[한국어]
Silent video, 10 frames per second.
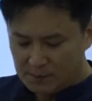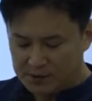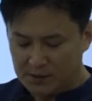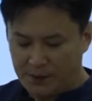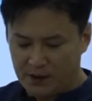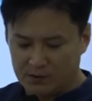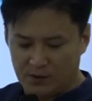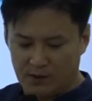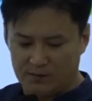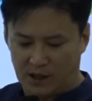비파형
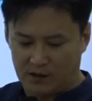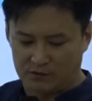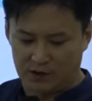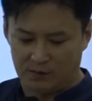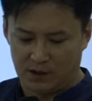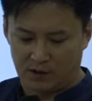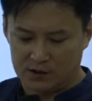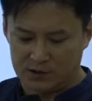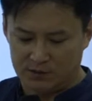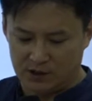동검 나왔고요.
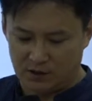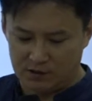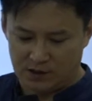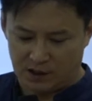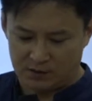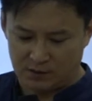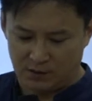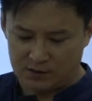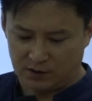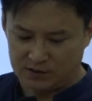뭐거치 무늬 거울
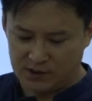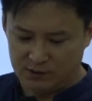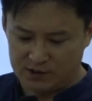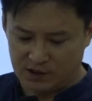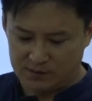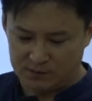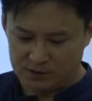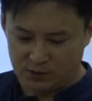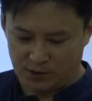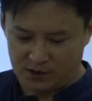나오고 덧띠 무늬 색인
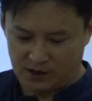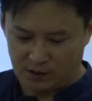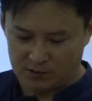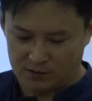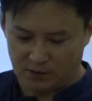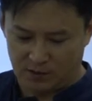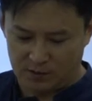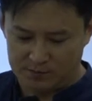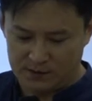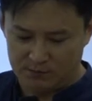무늬 톡이
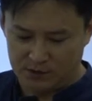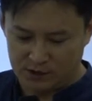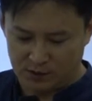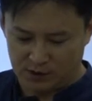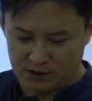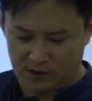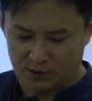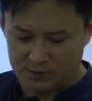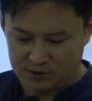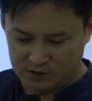나오고 민무늬 톡이
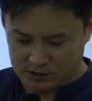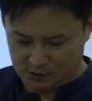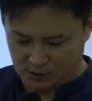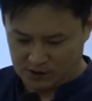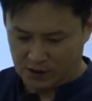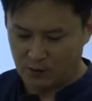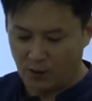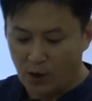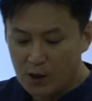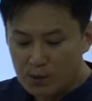나오고 미소니시 톡이
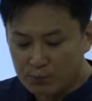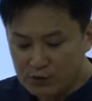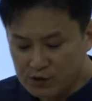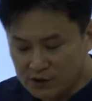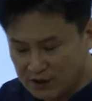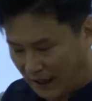나오고 붉은